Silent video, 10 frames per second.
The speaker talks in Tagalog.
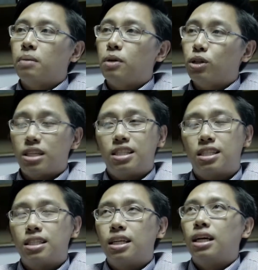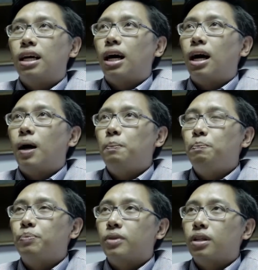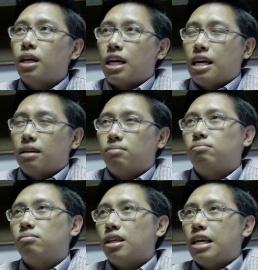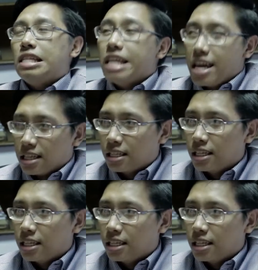because it's um, innate.